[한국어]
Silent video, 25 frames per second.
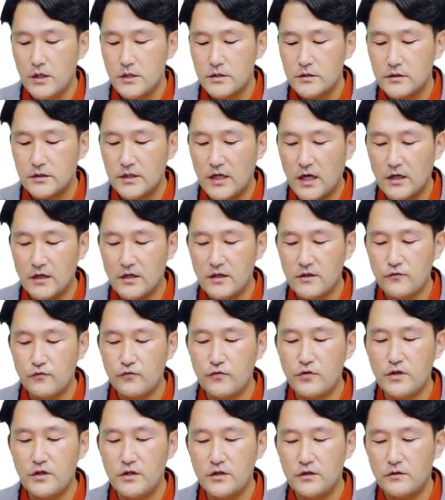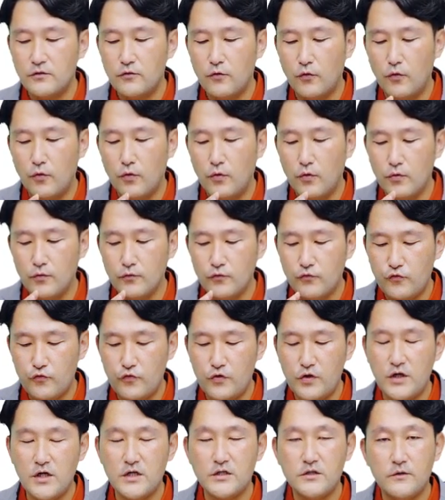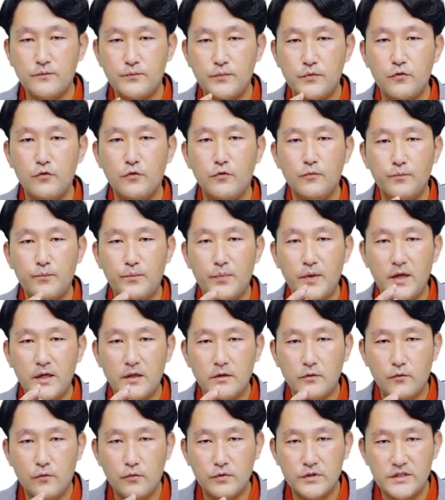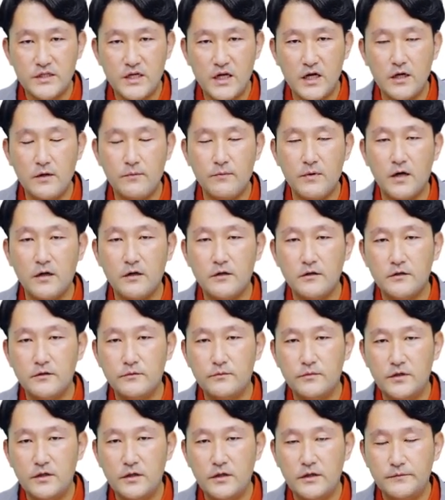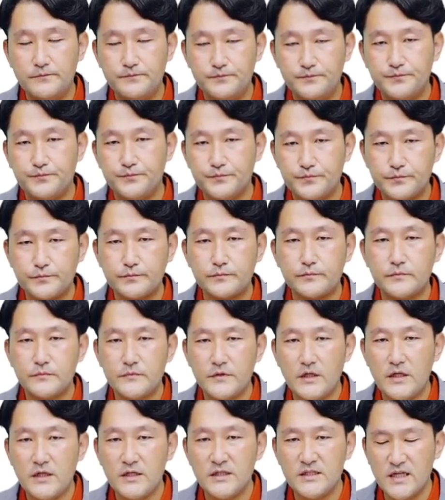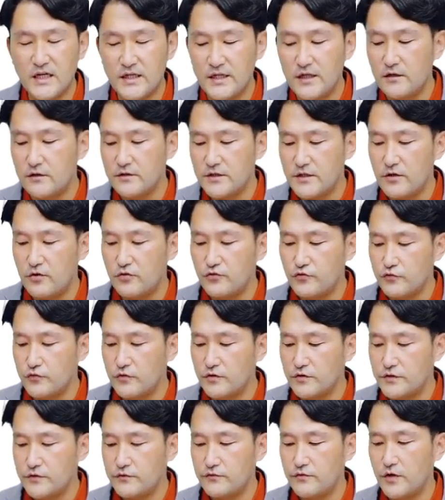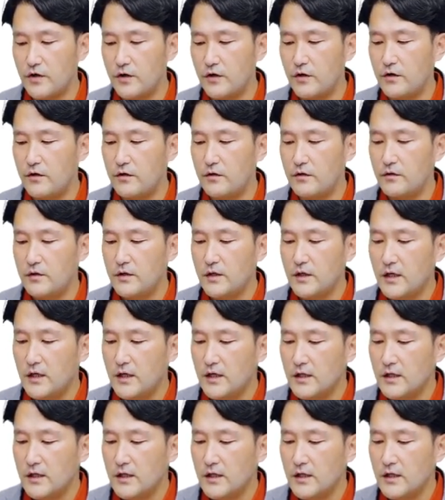그래서 단기 순이익은 그 수익에서 비용 뺀 그 차익만큼을 잔액을 채워준 것이고요.